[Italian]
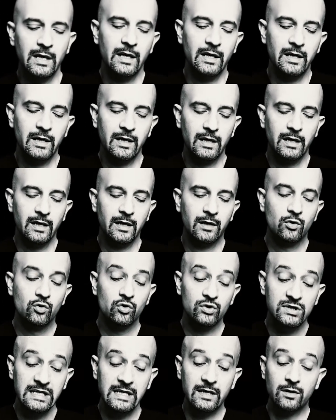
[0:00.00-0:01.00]
Uh,
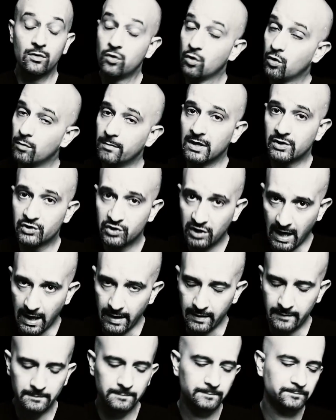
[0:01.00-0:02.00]
così come
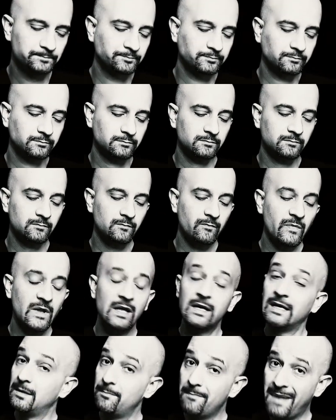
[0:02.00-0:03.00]
c'è
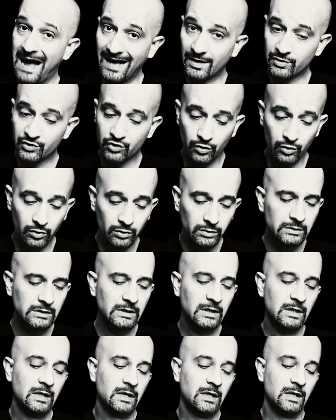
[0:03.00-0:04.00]
il bacio,
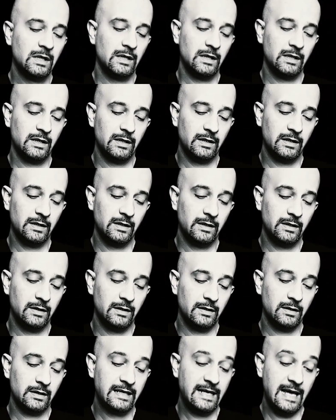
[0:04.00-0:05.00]

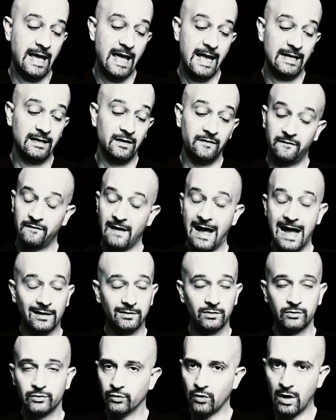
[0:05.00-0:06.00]
uh, che è di
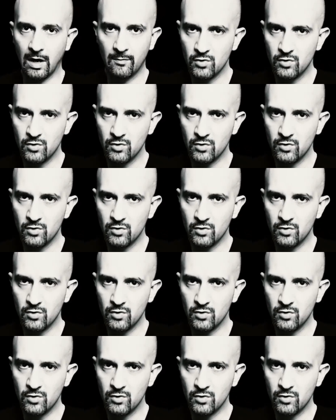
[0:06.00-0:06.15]
fatto, a